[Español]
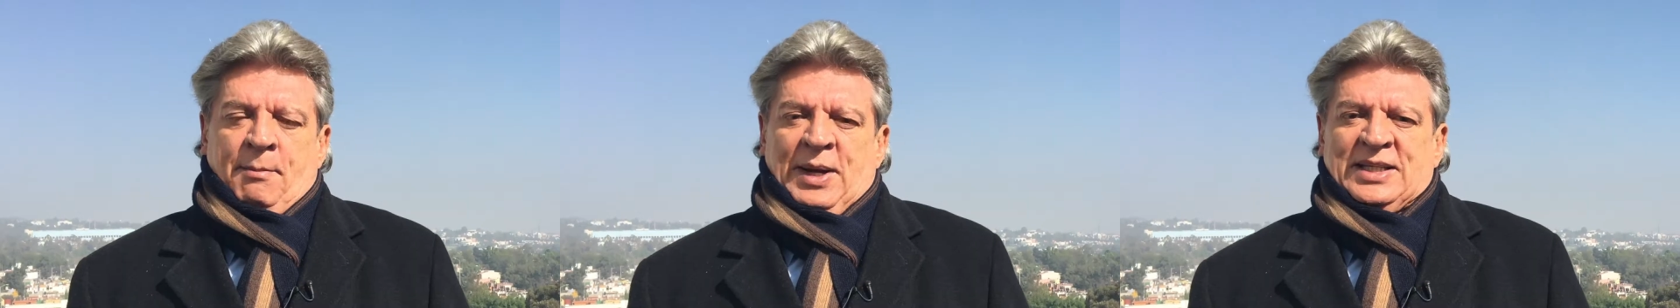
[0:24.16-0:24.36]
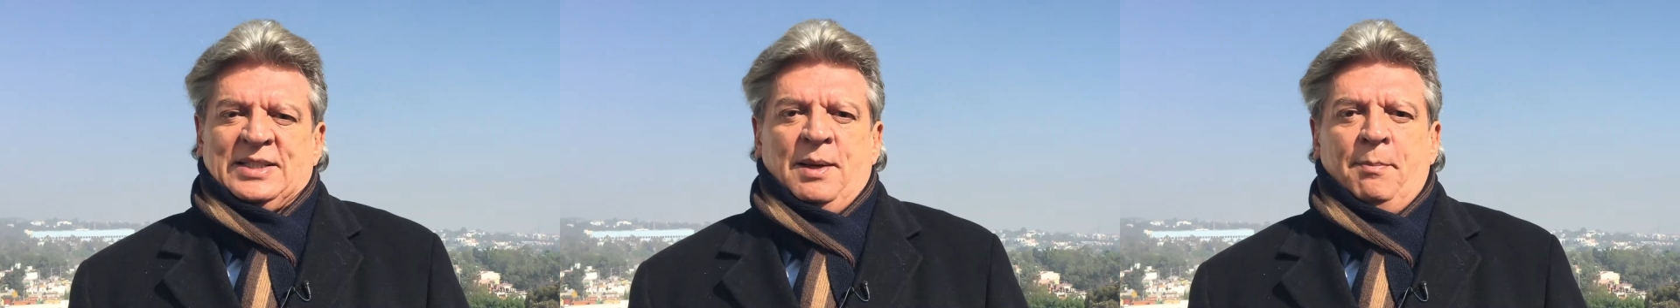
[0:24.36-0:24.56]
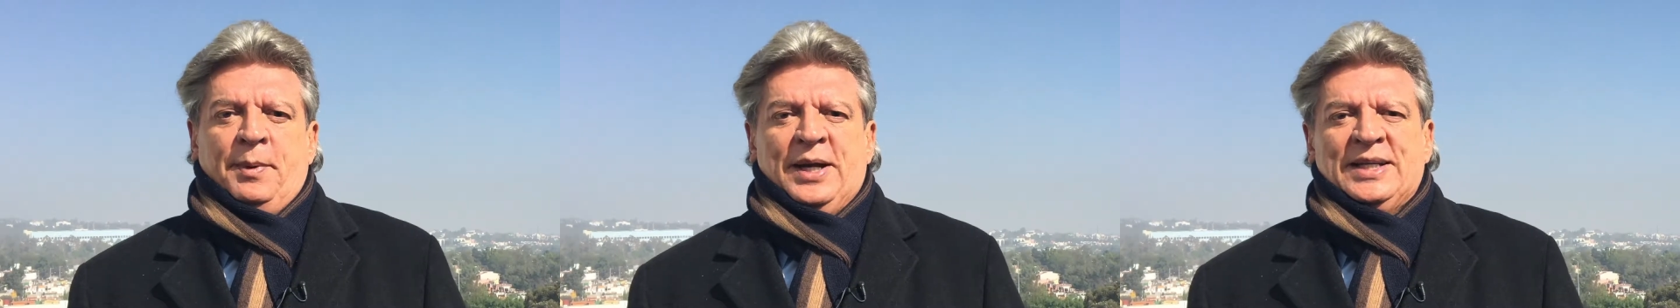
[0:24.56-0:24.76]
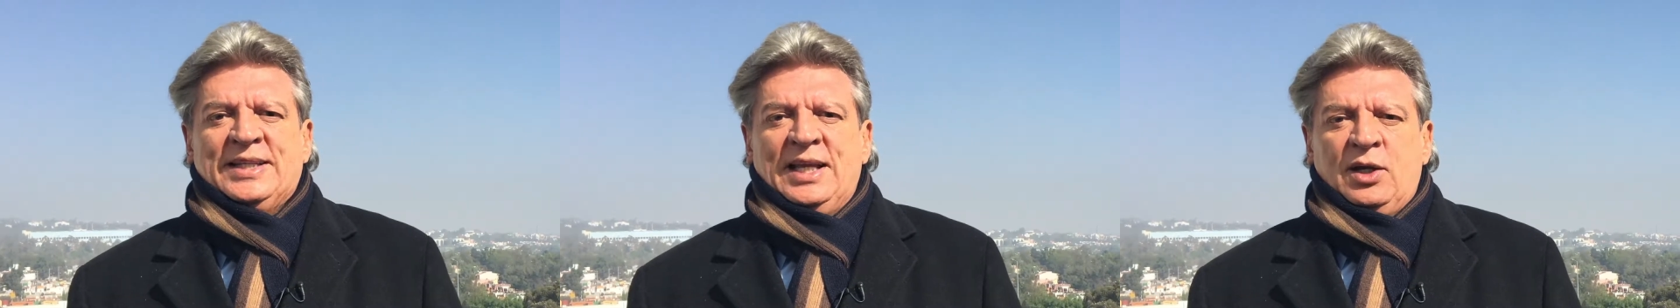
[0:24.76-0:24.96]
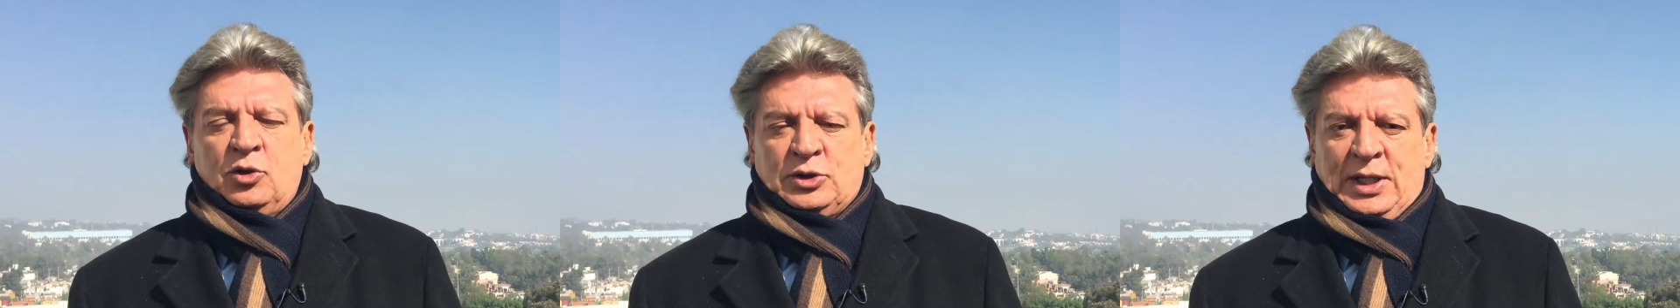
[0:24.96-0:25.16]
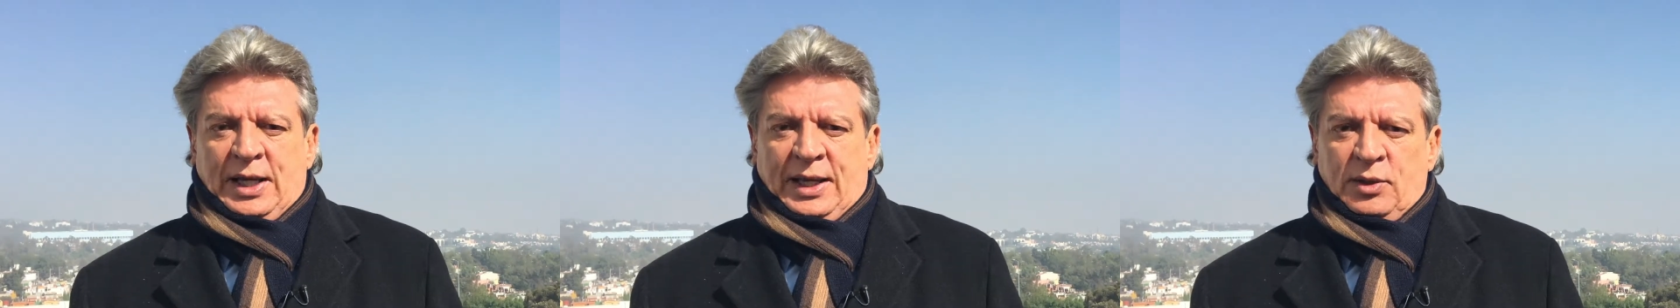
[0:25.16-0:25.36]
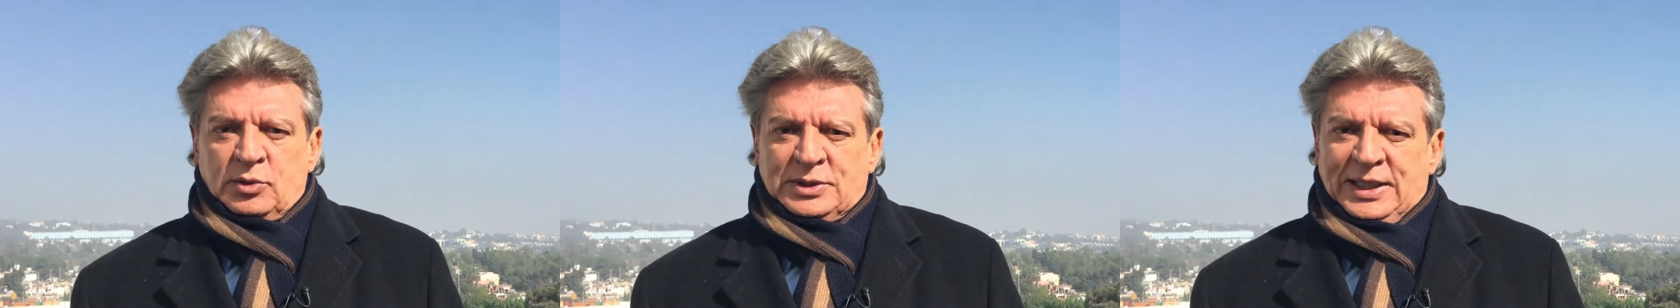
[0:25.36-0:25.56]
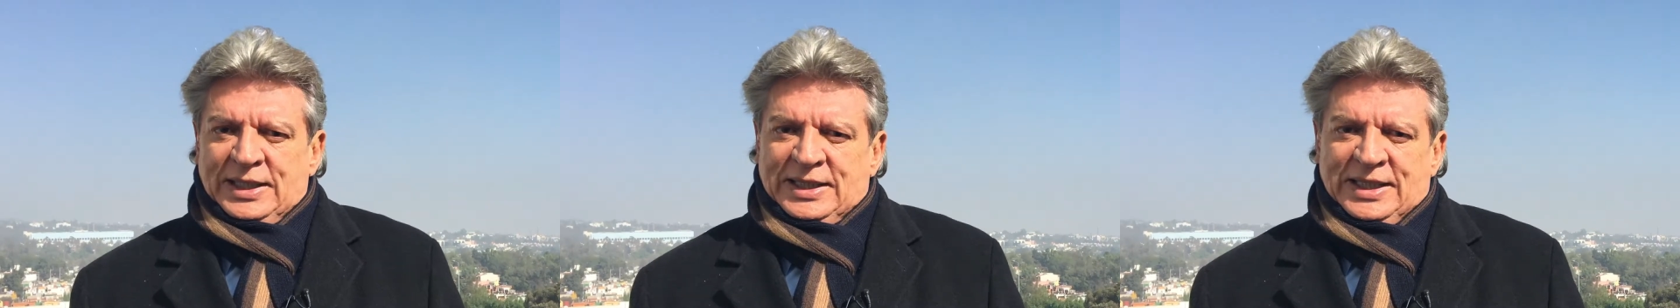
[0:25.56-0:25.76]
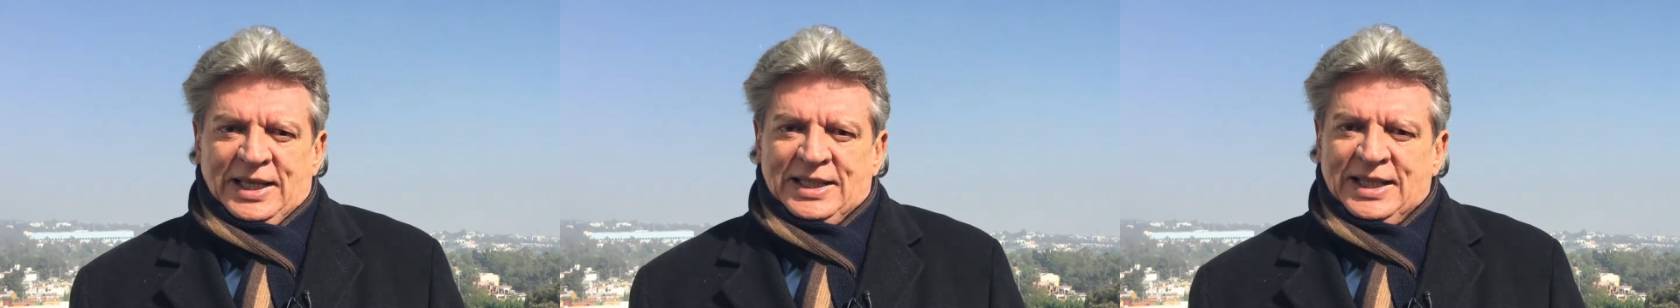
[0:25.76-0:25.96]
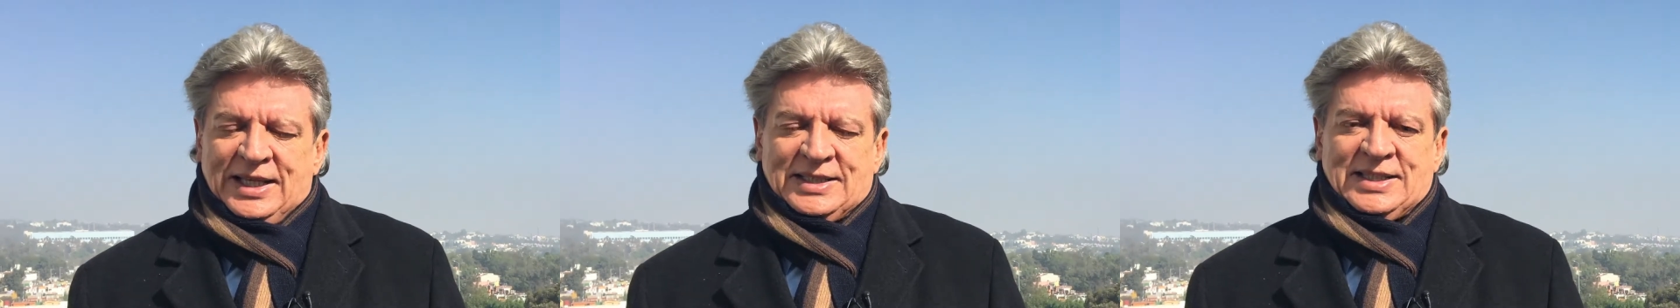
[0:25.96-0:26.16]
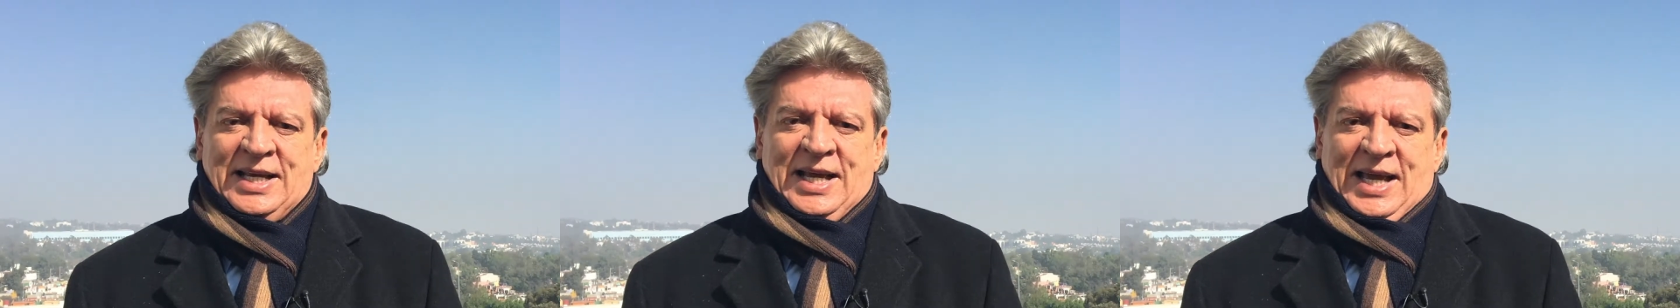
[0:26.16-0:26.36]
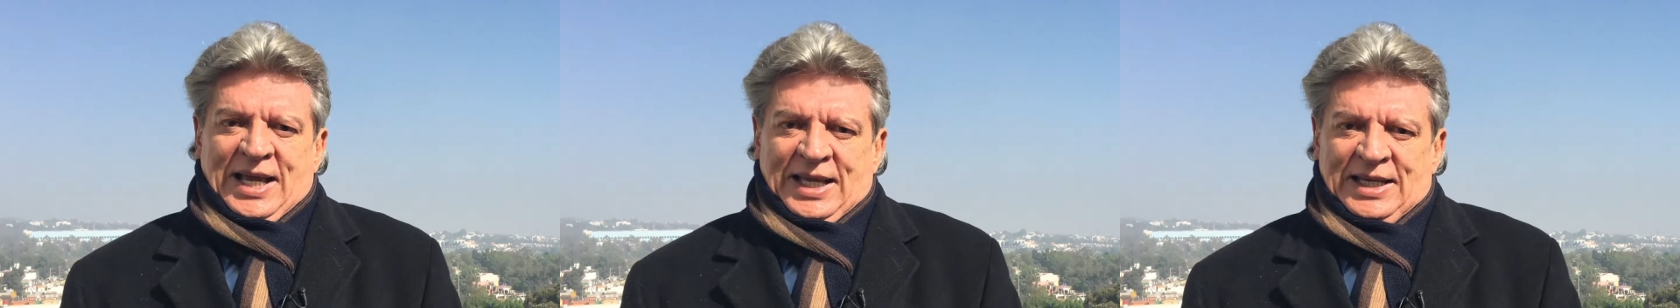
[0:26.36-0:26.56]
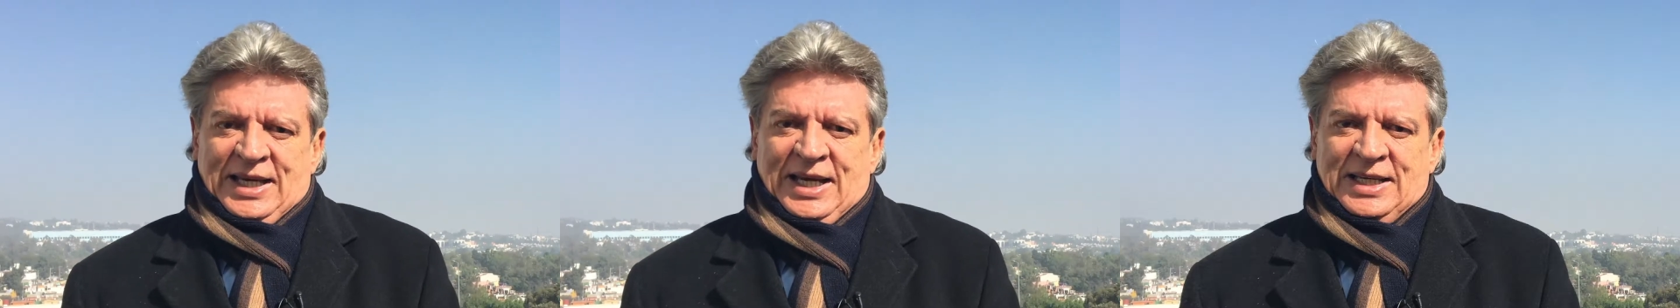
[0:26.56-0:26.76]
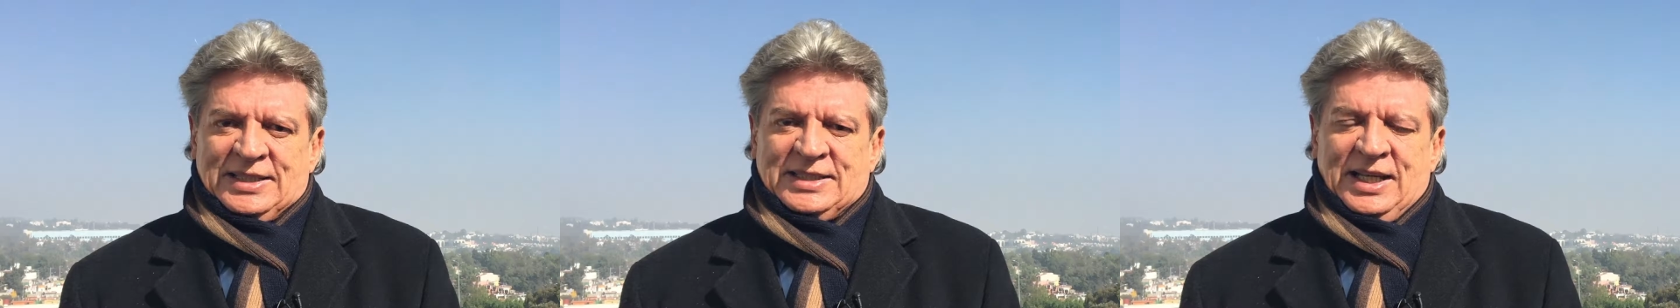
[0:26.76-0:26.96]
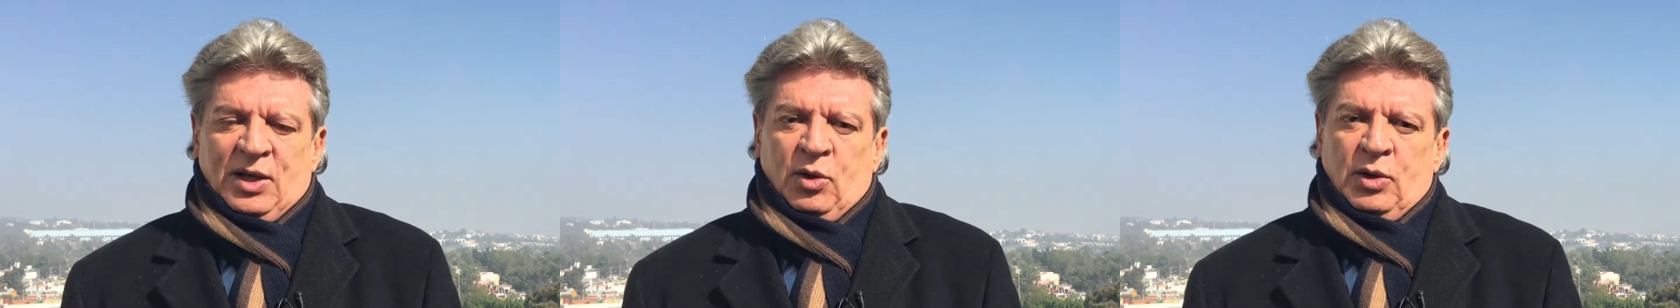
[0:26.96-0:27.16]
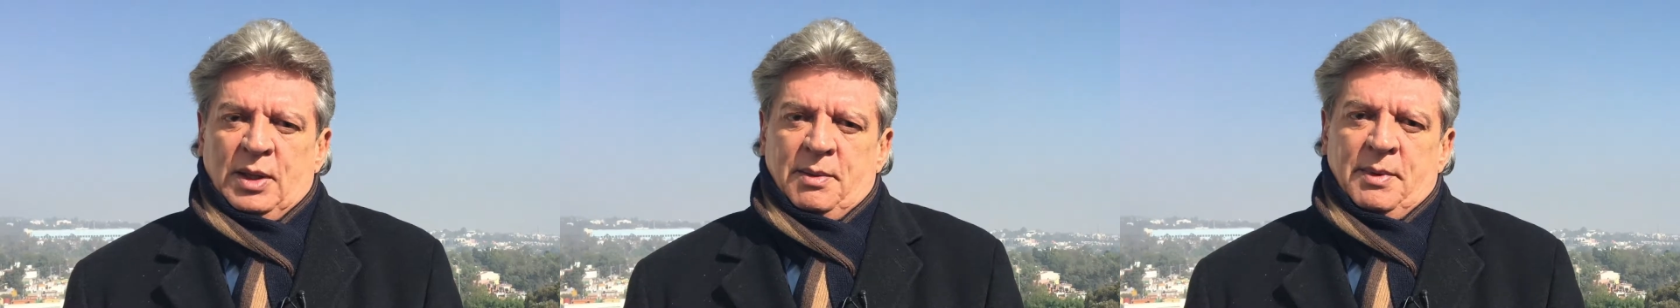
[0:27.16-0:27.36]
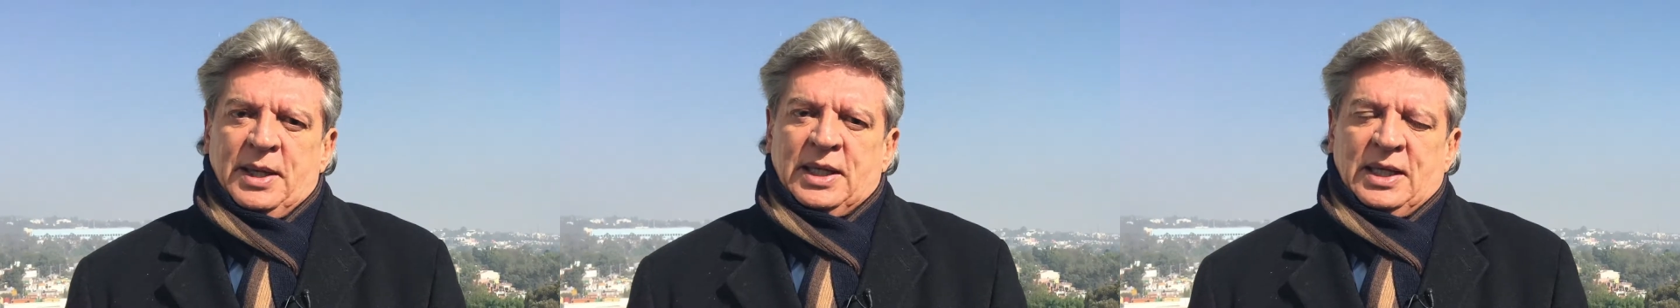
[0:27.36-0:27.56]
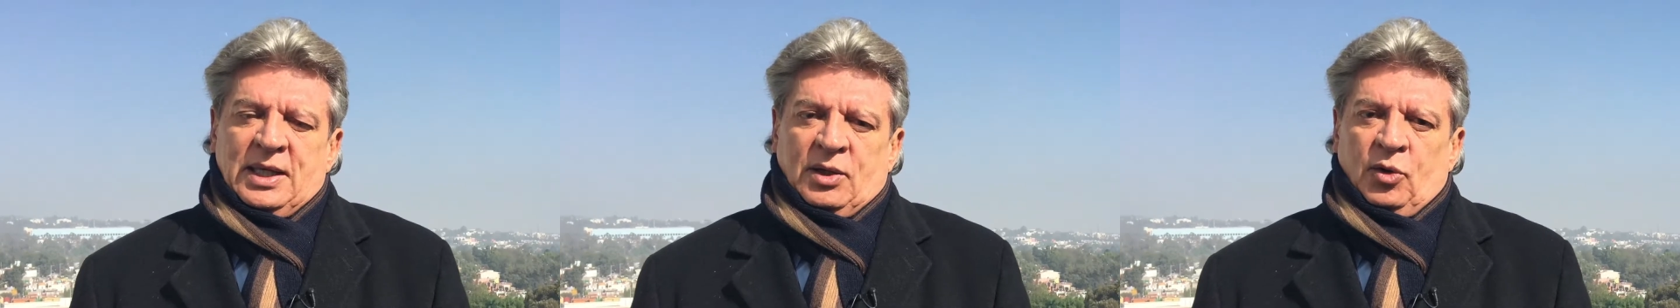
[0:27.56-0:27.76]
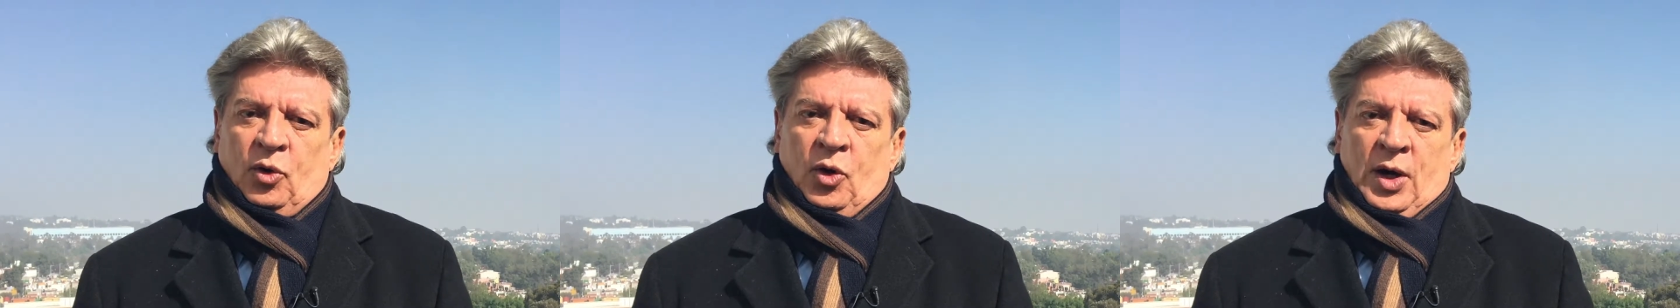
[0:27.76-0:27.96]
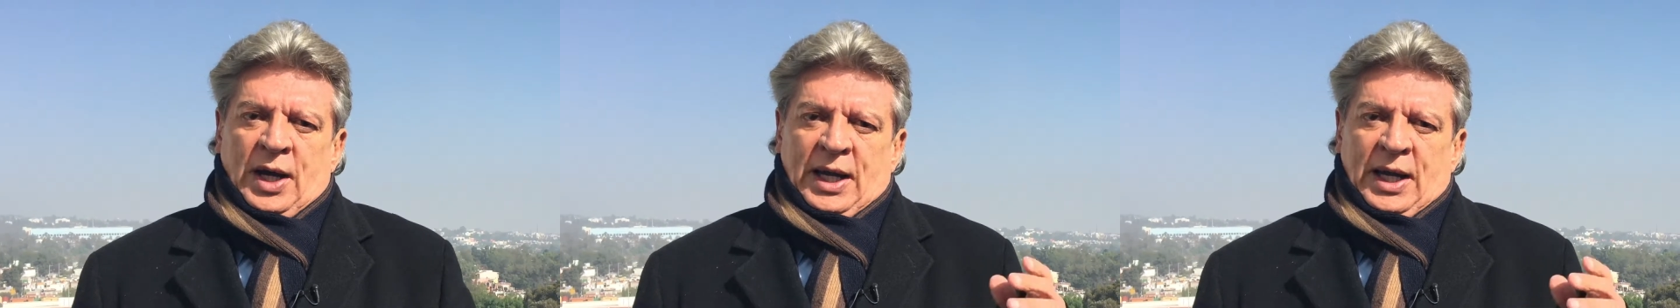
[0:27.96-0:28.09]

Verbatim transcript: más aparte los saqueos de tiendas en el Estado de México,